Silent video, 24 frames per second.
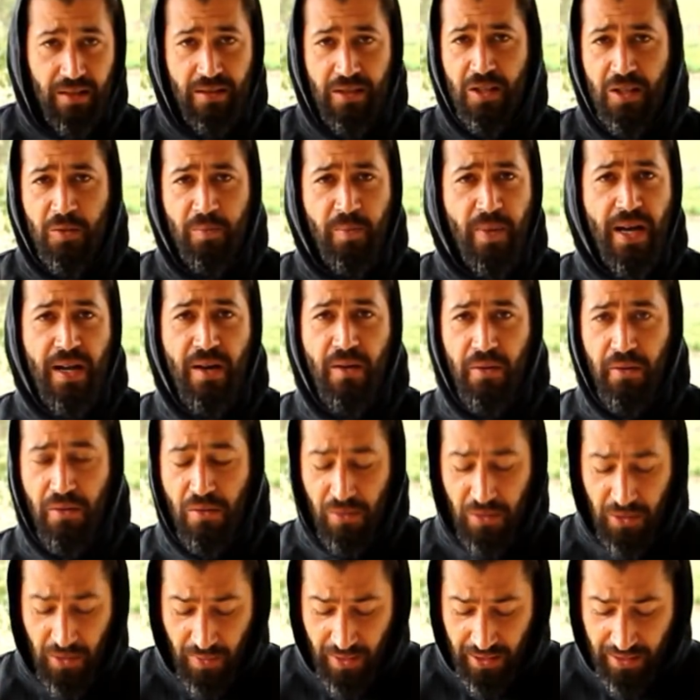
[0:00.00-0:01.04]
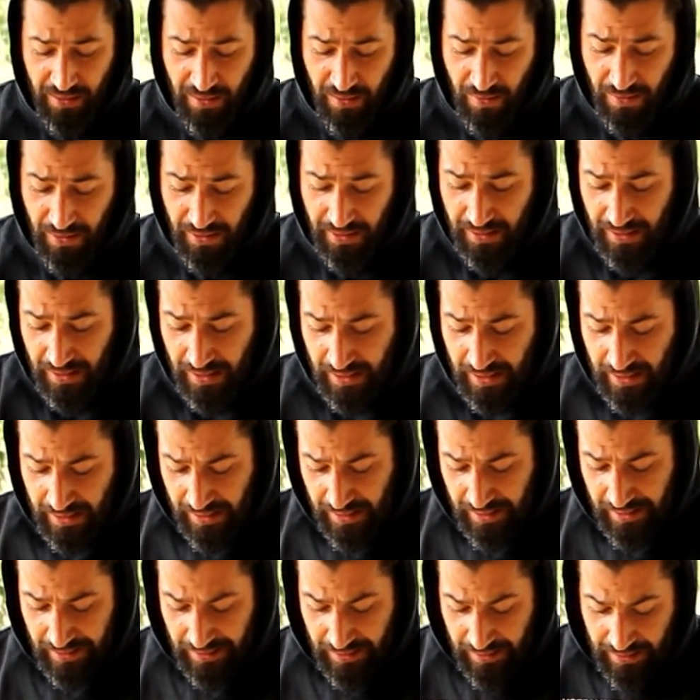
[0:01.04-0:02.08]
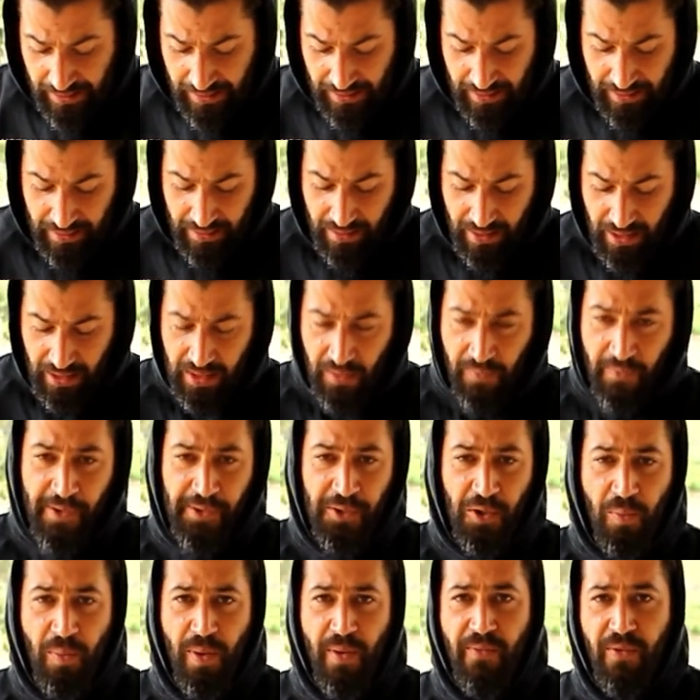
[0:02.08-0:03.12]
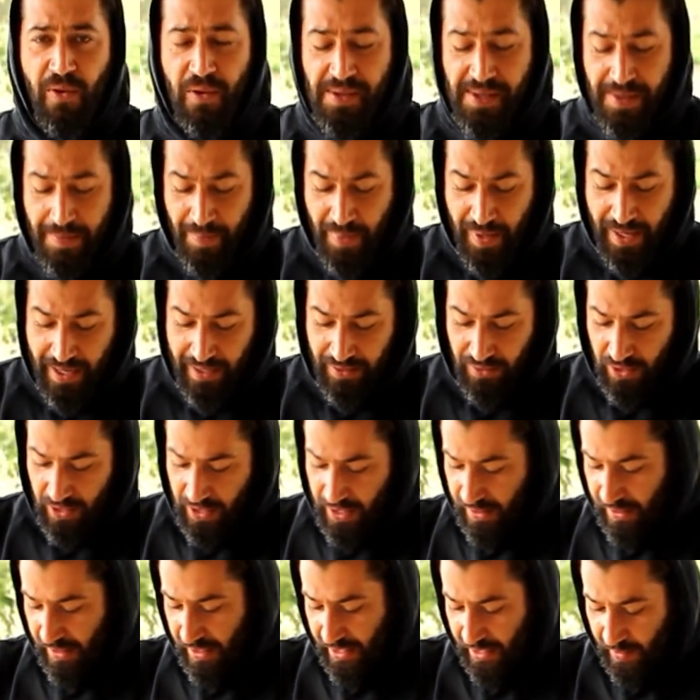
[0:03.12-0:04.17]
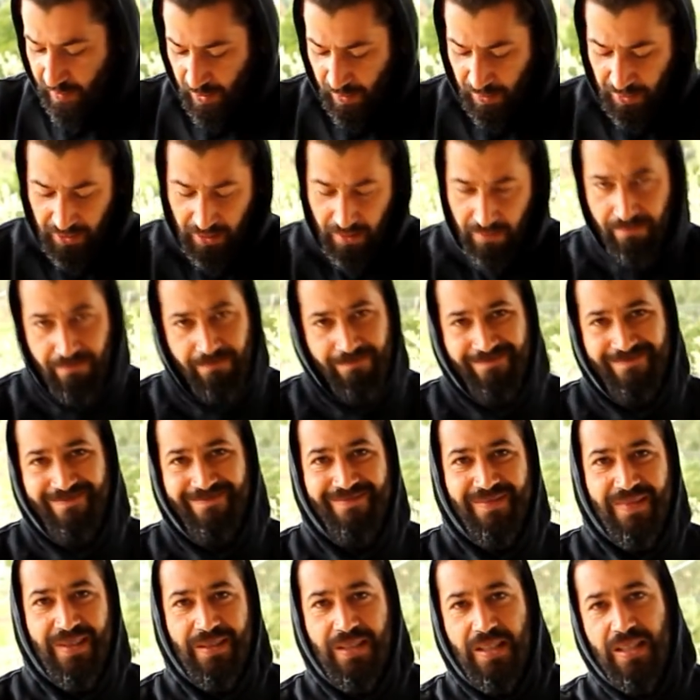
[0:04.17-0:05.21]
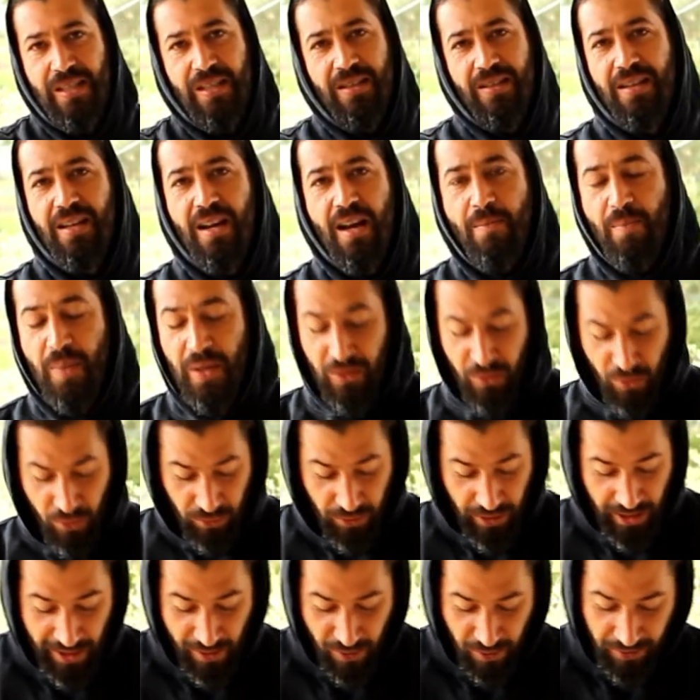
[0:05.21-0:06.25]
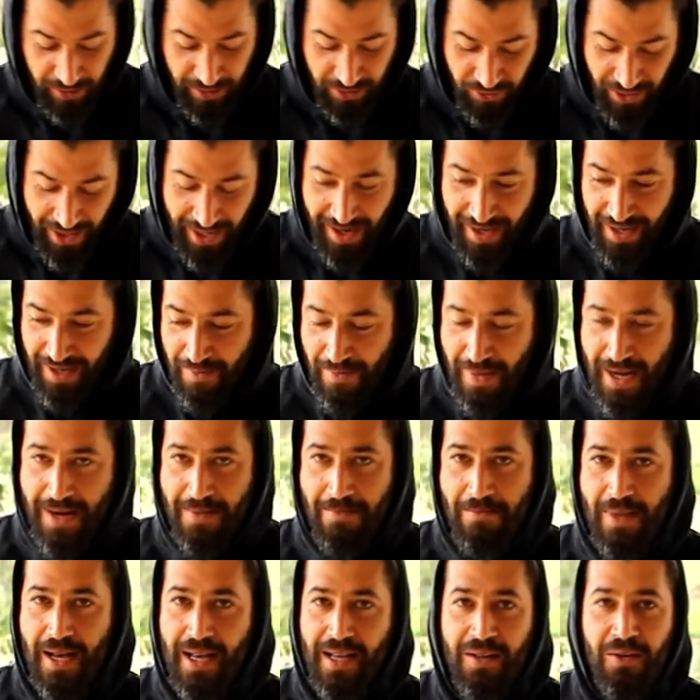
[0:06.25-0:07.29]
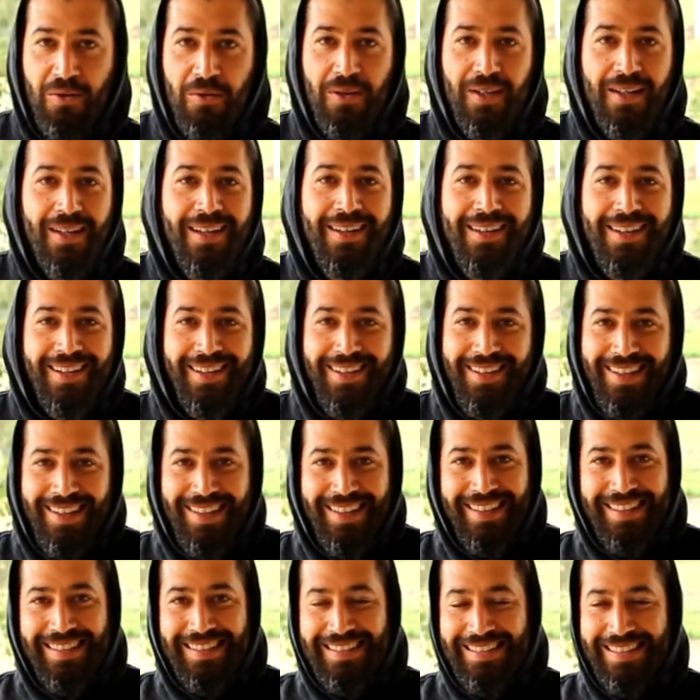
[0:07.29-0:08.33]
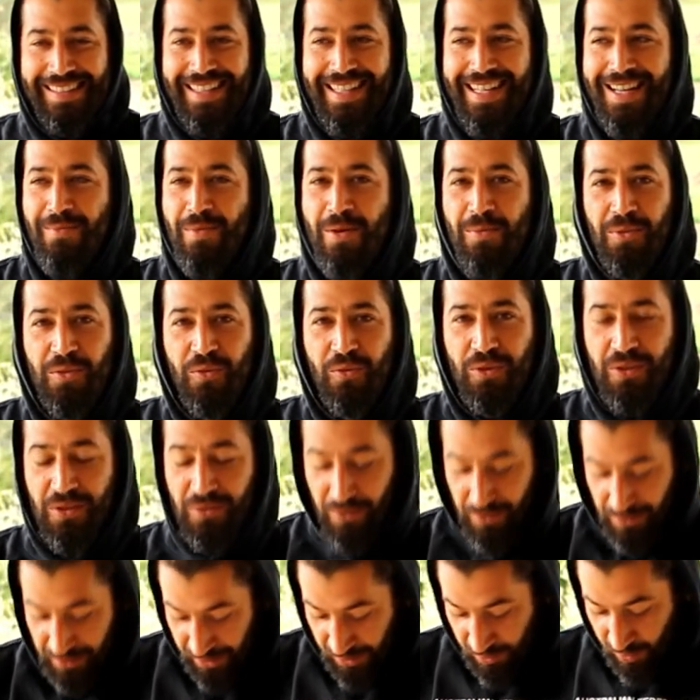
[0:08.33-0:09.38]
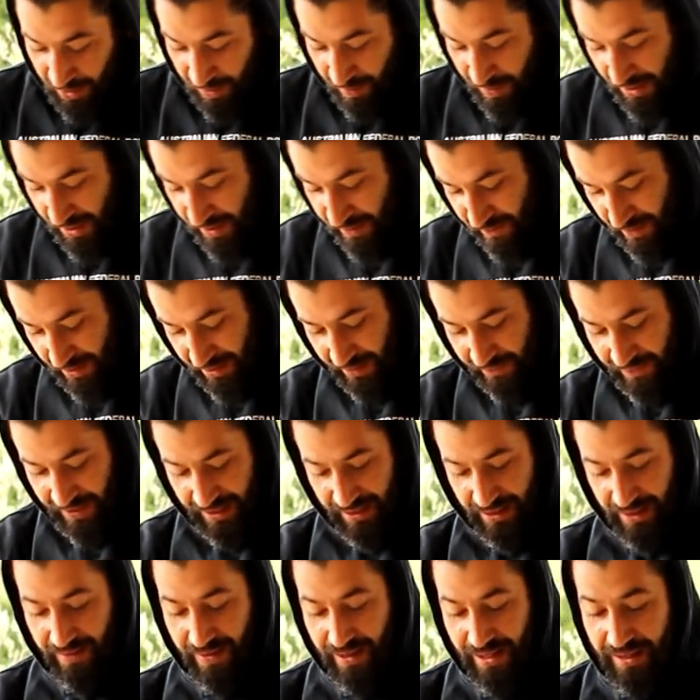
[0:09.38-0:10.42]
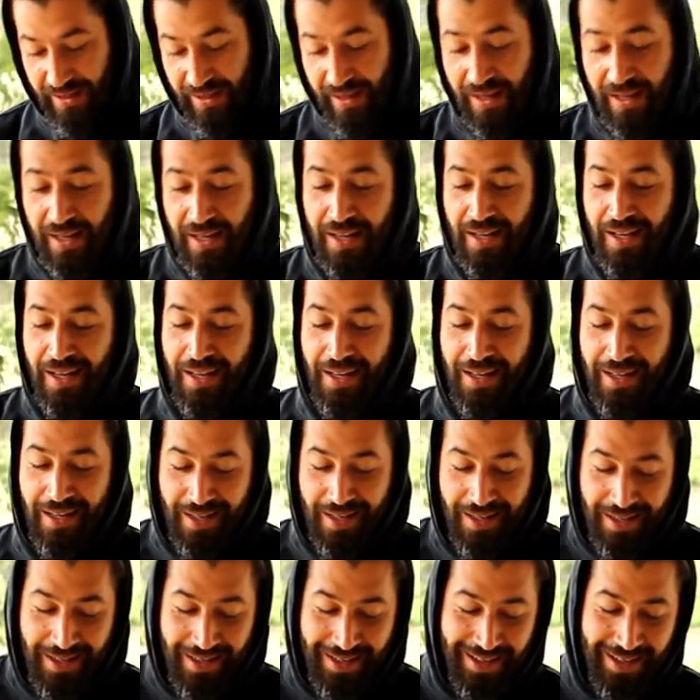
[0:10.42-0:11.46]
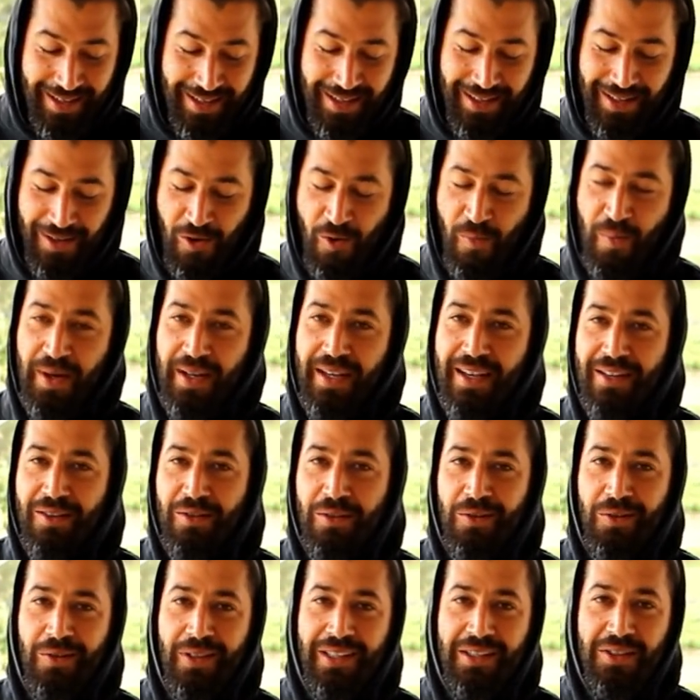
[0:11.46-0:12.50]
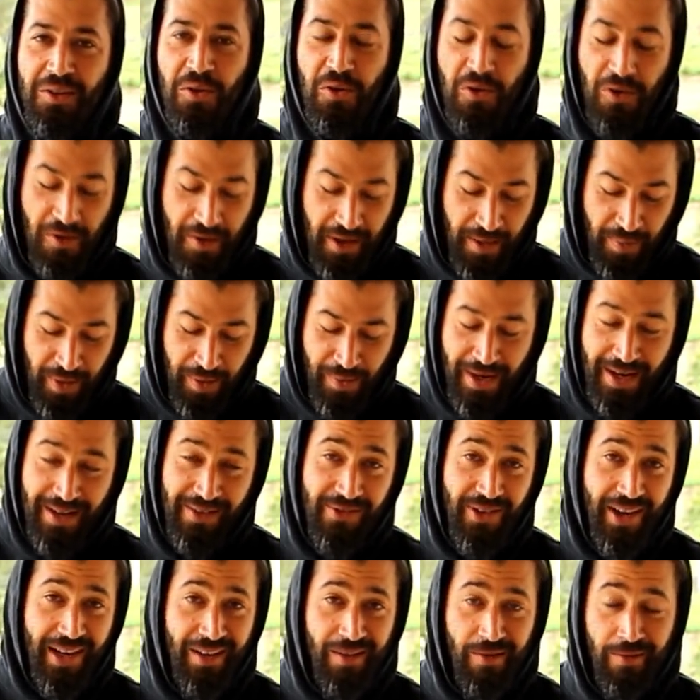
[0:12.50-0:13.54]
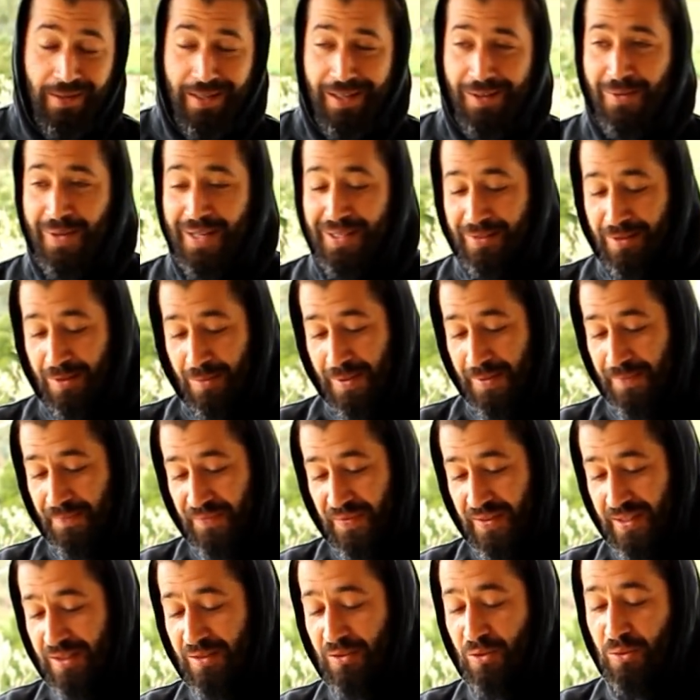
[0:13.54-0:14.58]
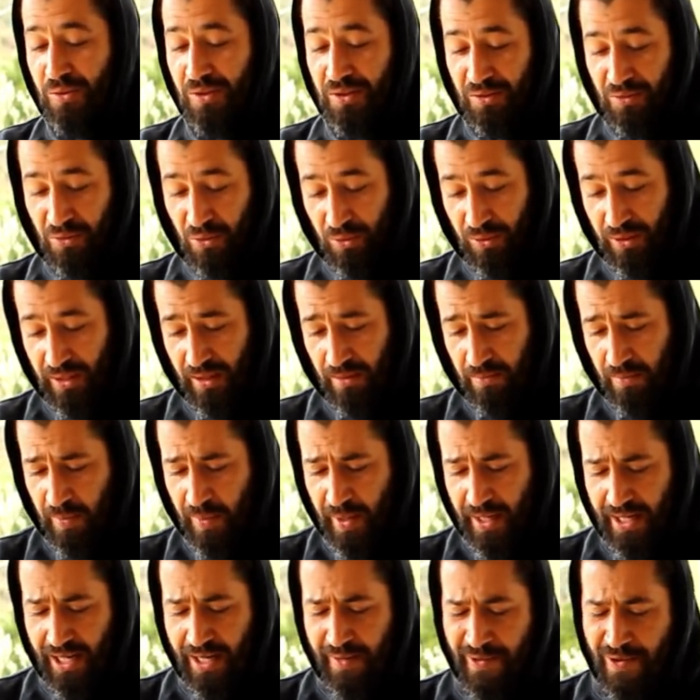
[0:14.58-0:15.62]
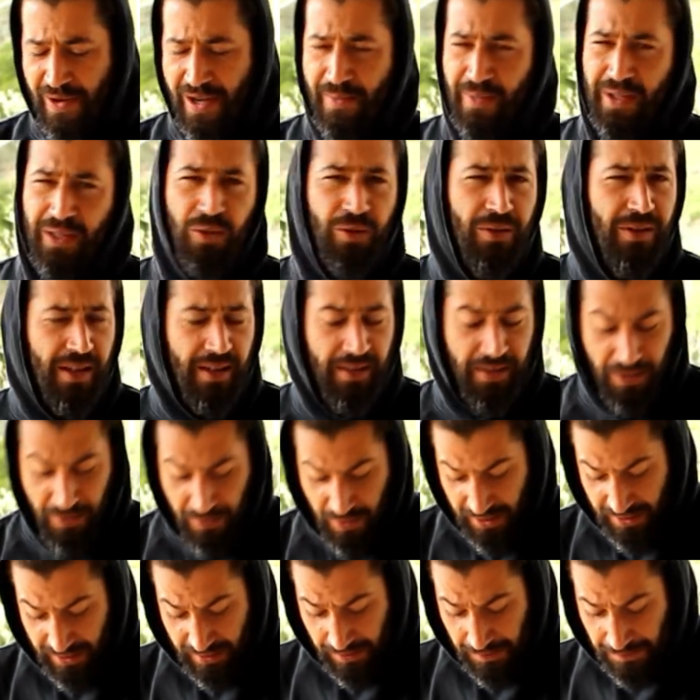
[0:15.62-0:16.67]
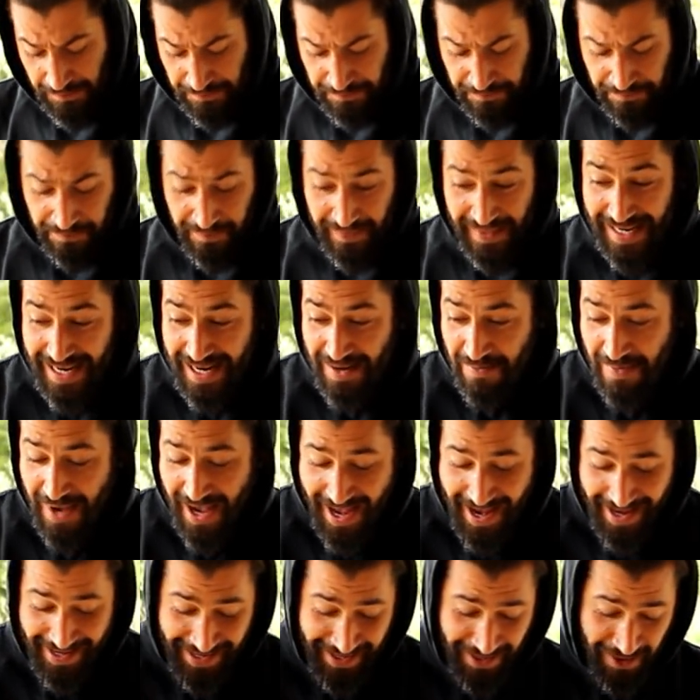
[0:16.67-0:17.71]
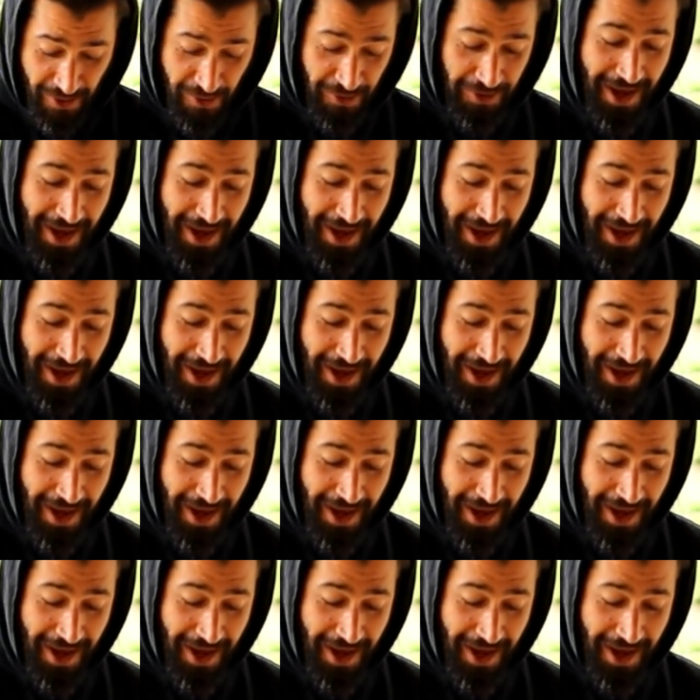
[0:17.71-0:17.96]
si spaccano in continuazione se si fa troppa forza per accenderli si strappa tutto e la cordicella rimane in mano e li abbiamo dovuti sostituire un paio di volte infatti se vedete il, il coperchietto è di un altro colore prima era giallo anche questo ma si sono distrutti mi pare che ne abbiamo cambiato tre di questi il manico